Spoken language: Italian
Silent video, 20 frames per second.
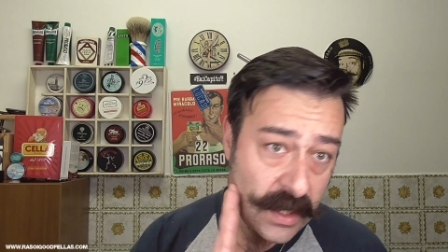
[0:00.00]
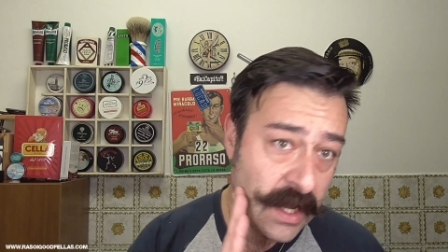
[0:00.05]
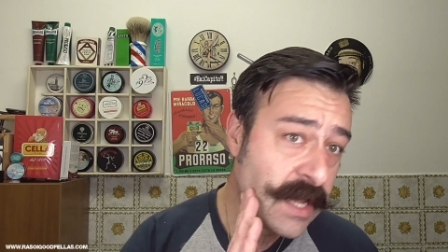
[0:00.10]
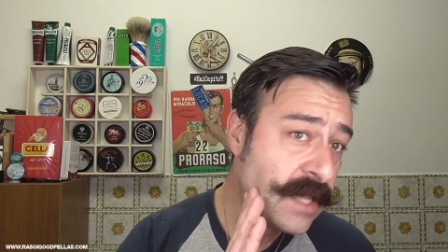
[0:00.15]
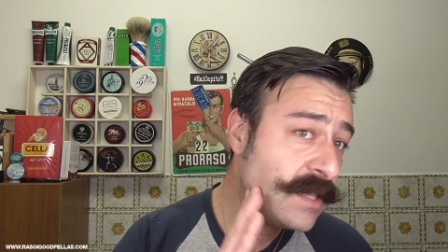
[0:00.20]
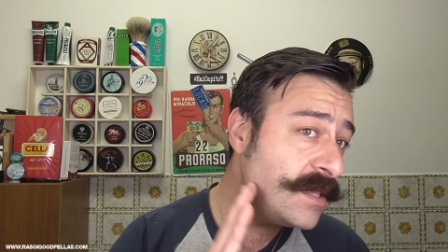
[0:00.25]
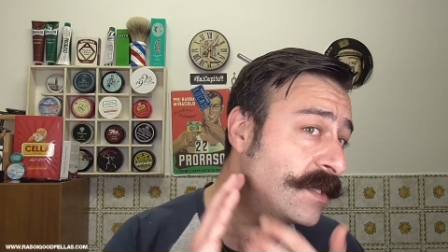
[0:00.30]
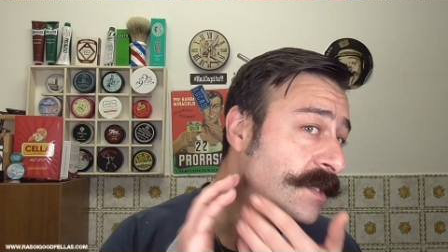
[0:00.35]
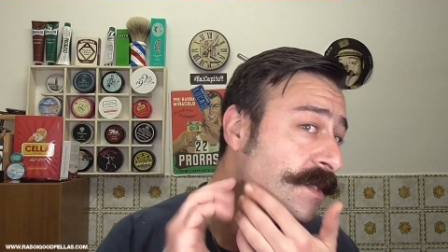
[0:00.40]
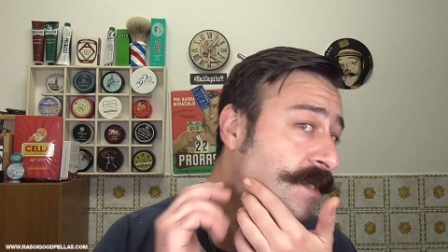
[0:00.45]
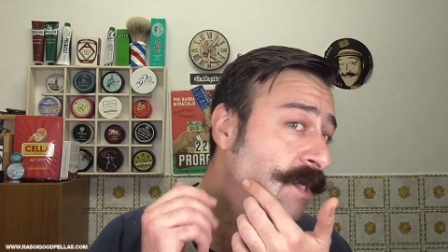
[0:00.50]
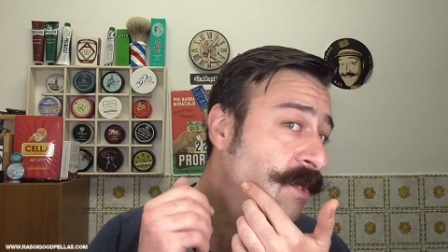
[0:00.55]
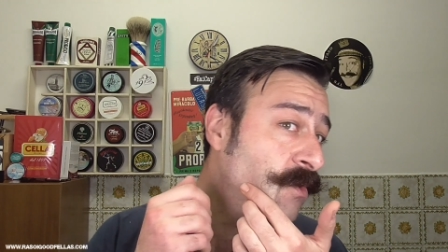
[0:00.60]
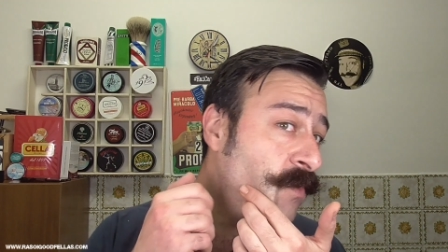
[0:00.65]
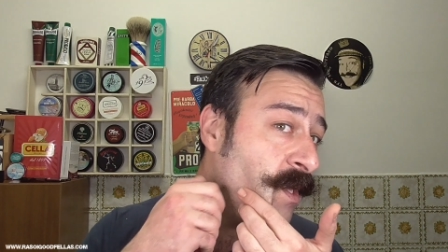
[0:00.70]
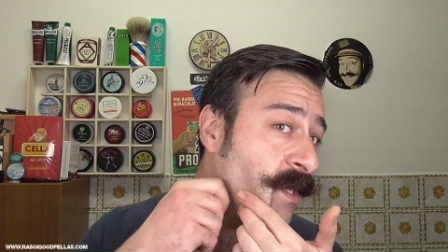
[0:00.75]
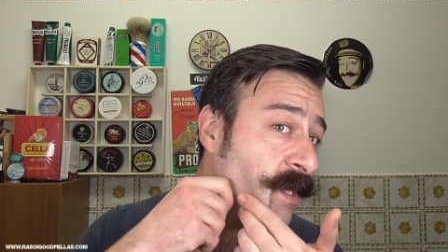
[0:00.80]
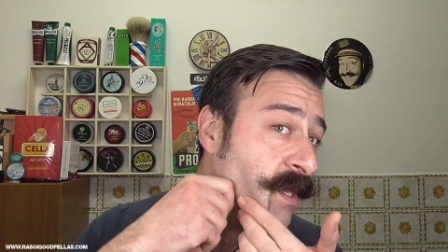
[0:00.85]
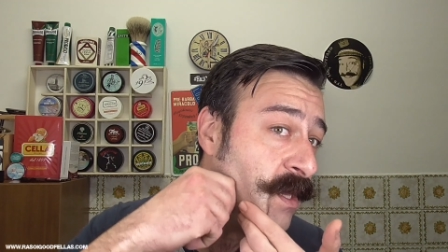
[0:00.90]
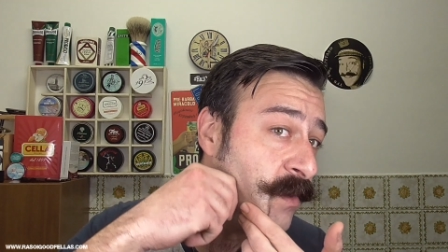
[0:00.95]
Ennis
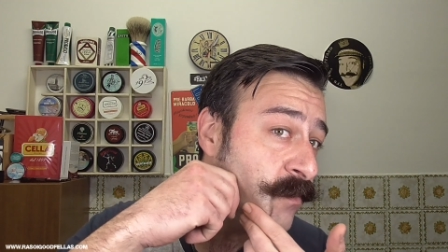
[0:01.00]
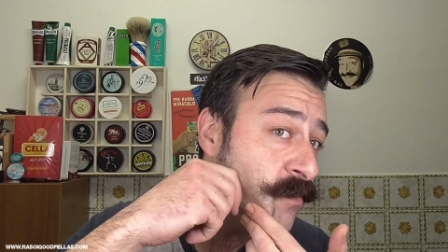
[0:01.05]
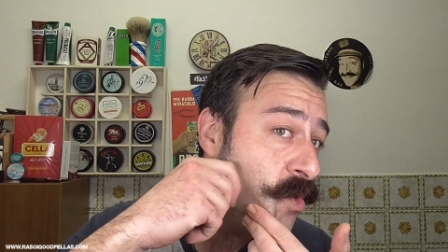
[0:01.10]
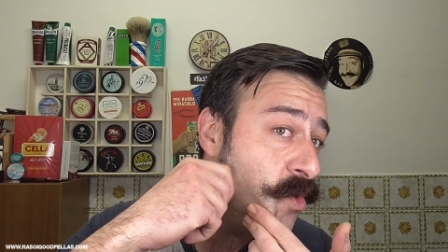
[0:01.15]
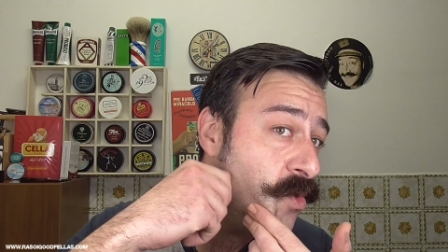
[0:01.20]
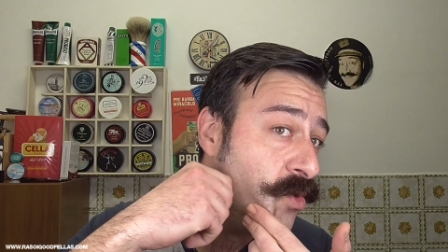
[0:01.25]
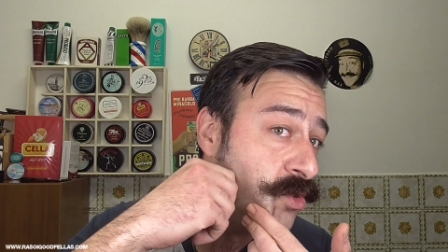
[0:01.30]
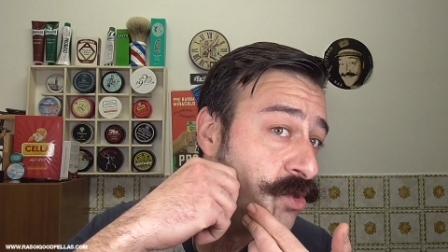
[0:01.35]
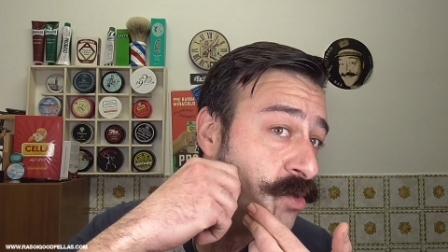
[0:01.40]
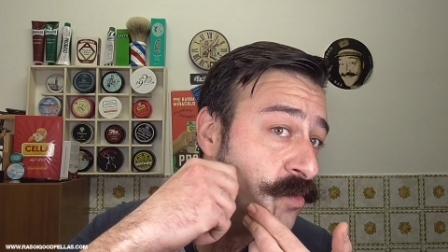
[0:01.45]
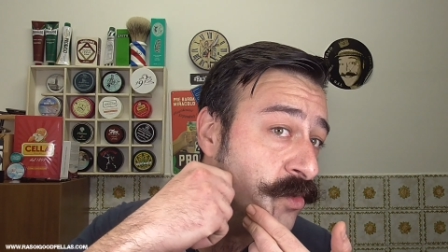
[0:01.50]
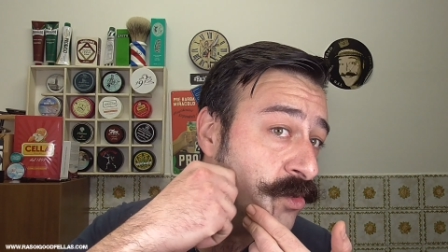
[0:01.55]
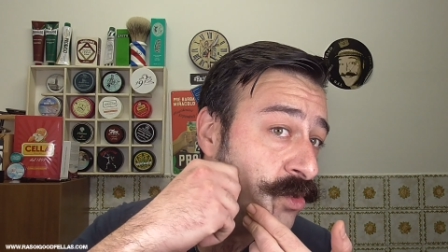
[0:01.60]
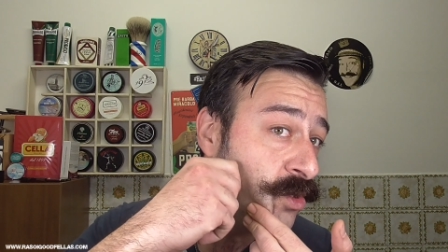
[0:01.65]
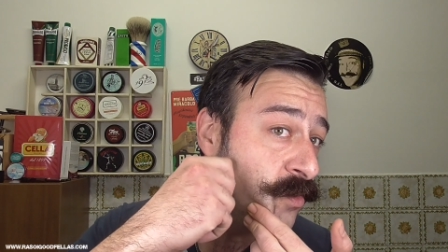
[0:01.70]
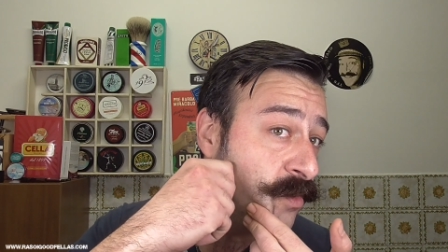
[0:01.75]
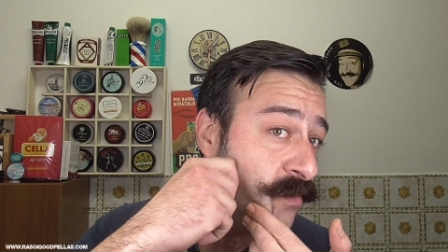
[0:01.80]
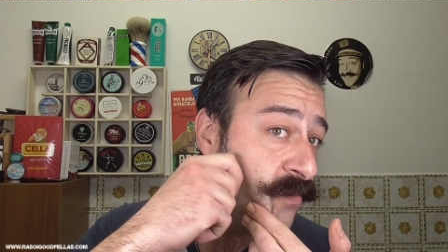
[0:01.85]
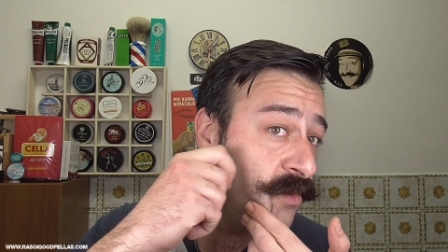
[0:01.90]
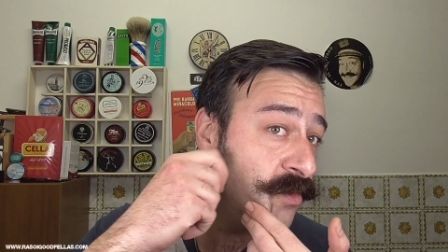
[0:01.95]
qua è andata molto
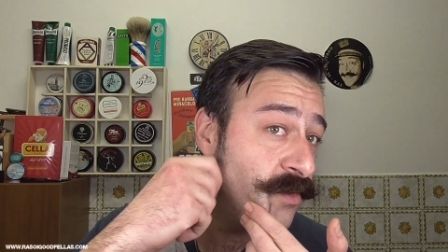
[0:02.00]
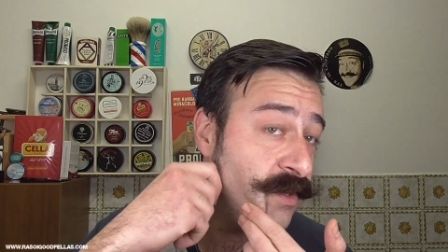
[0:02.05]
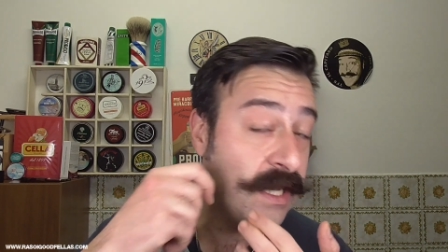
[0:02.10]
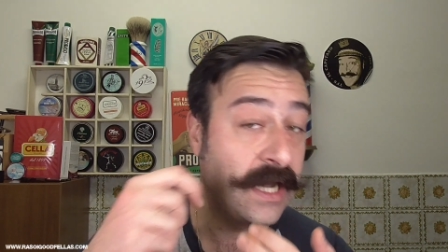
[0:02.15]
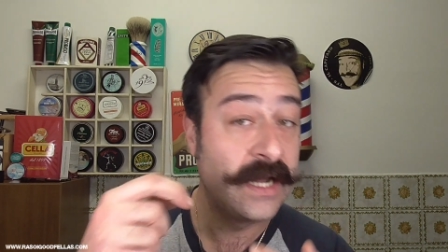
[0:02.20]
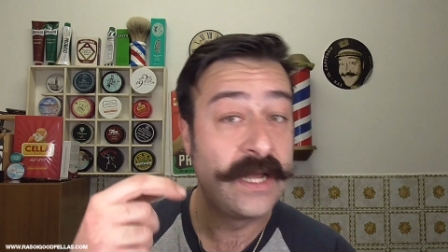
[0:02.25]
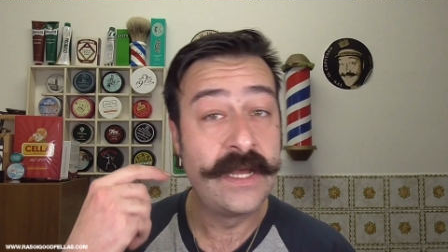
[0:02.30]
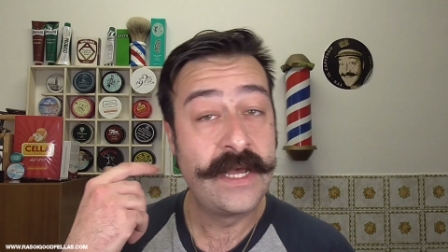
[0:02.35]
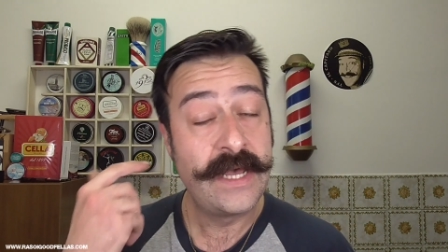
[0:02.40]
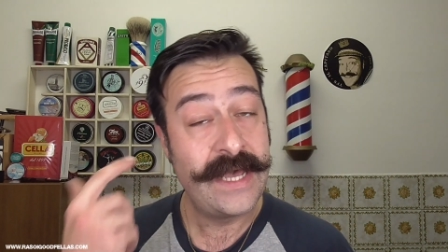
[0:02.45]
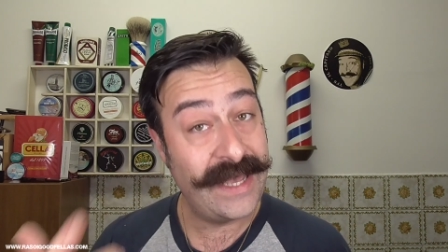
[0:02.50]
molto profonda